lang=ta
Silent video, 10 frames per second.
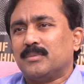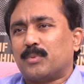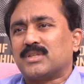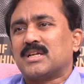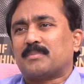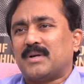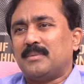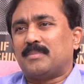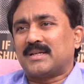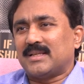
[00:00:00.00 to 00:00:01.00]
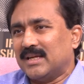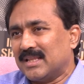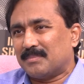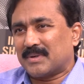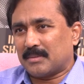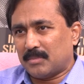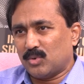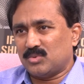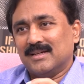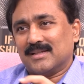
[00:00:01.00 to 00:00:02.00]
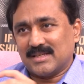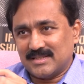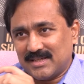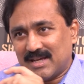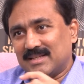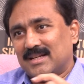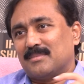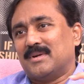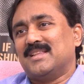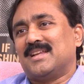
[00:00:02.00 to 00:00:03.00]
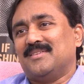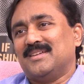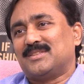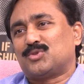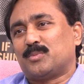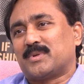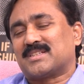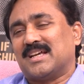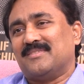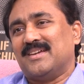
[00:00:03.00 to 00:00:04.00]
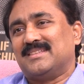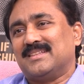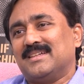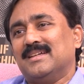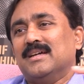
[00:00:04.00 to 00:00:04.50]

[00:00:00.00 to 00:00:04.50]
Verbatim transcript: ப்ரொஜெக்ட் பண்ணிப்பட்டு எழுதப்பட்ட பலூன் ரஜினிகாந்த் என்ற மனிதரை வைத்து சூப்பர் ஸ்டாரை வைத்து